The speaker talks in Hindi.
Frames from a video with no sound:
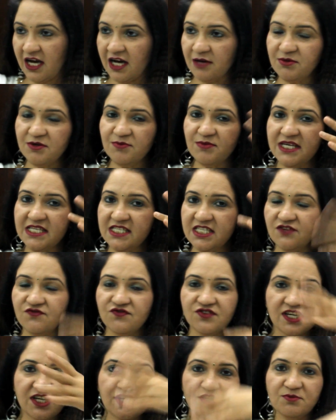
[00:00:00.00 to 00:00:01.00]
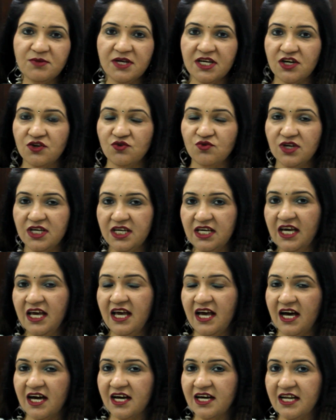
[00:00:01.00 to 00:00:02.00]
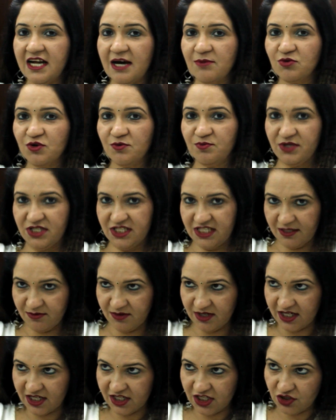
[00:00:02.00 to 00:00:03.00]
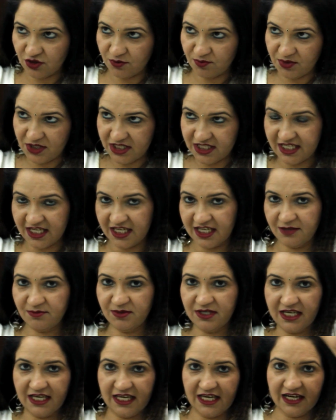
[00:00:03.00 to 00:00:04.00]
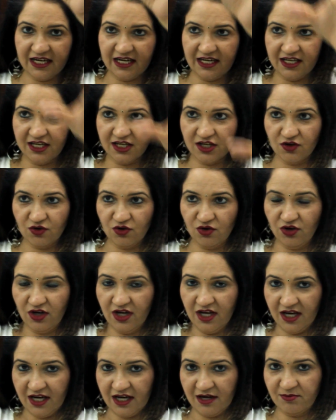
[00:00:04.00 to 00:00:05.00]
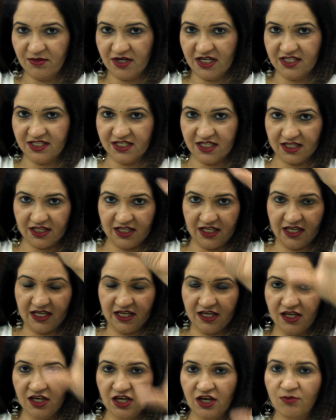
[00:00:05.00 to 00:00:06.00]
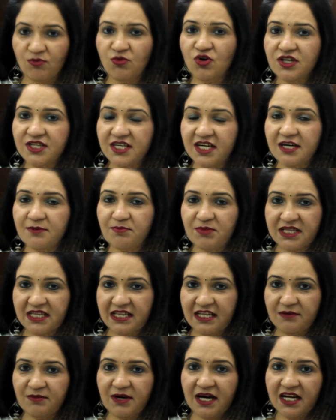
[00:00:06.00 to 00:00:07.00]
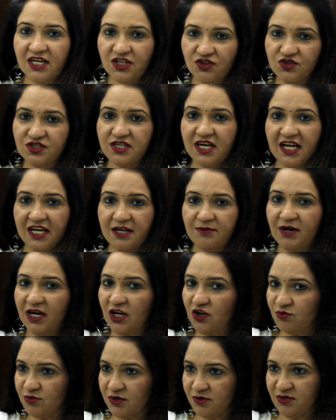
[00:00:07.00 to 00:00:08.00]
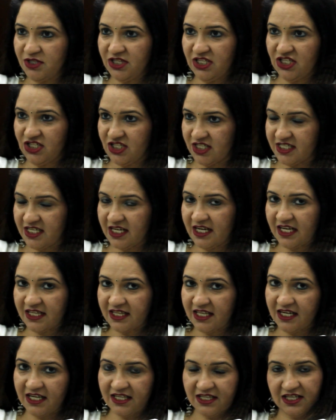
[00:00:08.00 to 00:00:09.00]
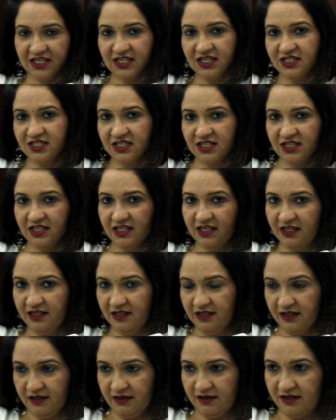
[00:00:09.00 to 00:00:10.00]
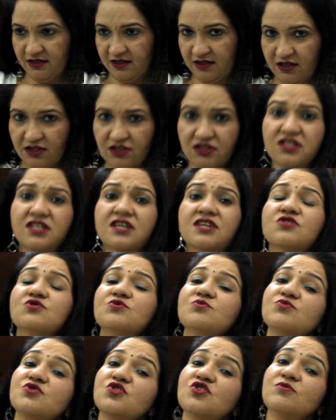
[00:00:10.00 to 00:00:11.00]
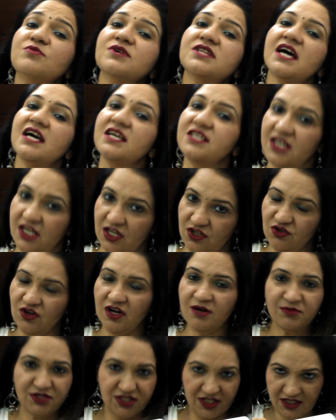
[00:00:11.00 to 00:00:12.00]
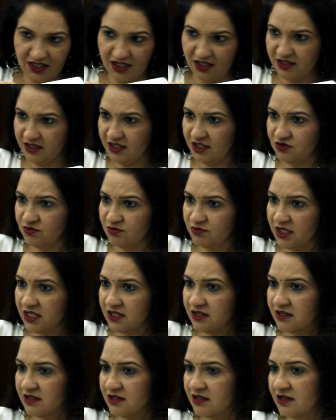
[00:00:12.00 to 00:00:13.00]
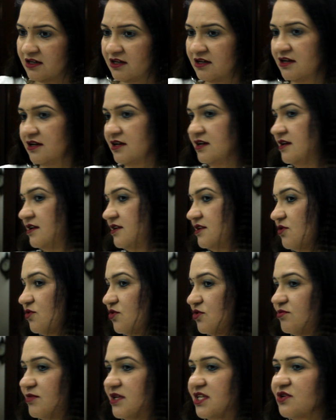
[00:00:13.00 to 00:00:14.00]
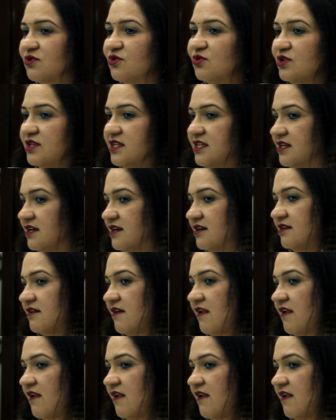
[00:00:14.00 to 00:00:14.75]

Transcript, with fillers: अभी मैं इसे फ्रंट में करूंगी अगर आपको पीछे भी करना है तो पीछे की भी एक लेयर को हम कर सकते हैं बहुत अगर पतले बाल है तो सारे बालों में भी नीचे से लाते लाते कर सकते हैं इतना तुम क्यों बताए जा रही हो हमें चाहिए इतना तुम्हें ओ मैंने खोल दिया